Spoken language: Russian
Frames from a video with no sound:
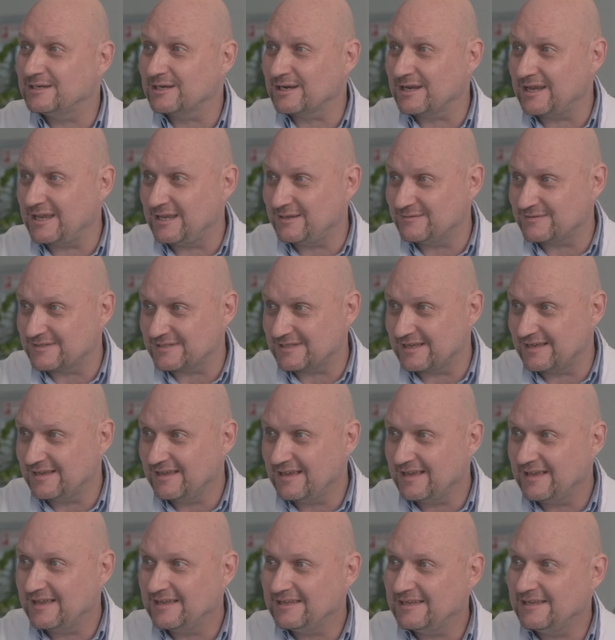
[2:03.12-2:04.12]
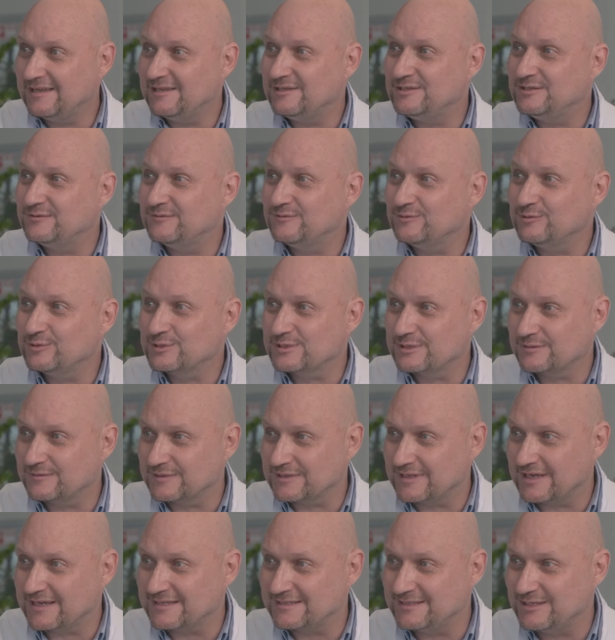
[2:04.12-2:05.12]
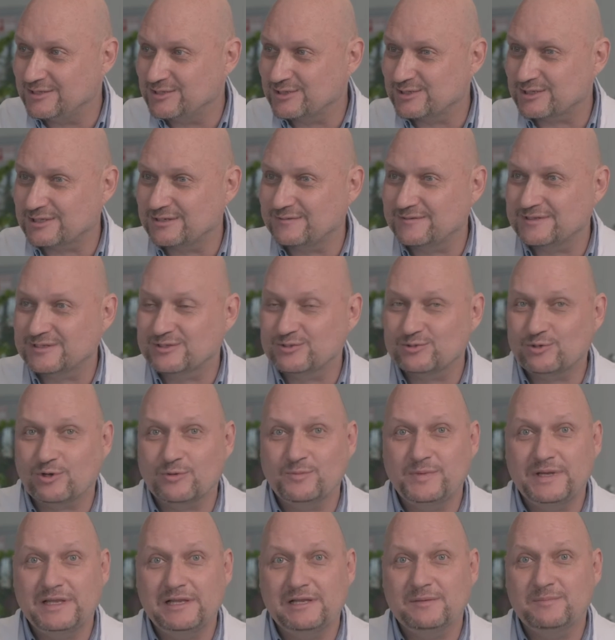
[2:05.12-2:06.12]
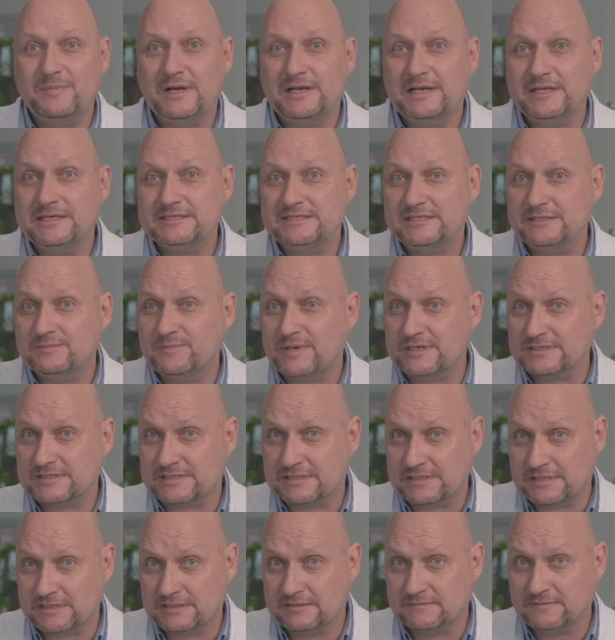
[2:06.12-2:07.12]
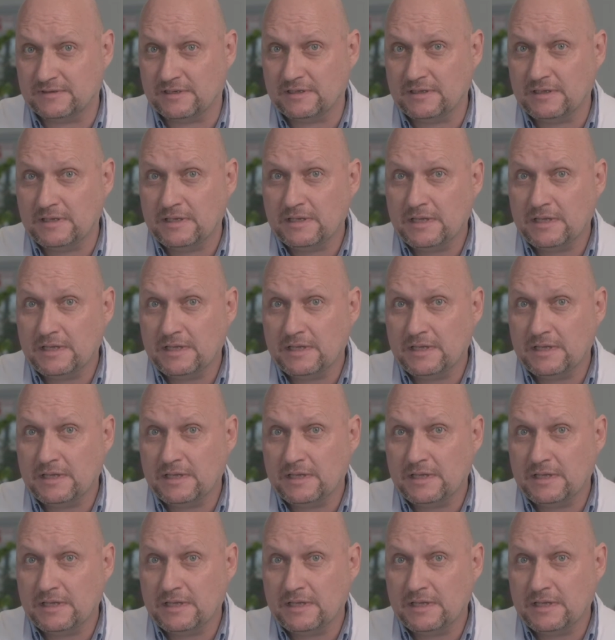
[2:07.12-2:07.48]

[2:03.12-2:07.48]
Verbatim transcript: Грейвса или диффузного токсического зоба или болезни Базедова.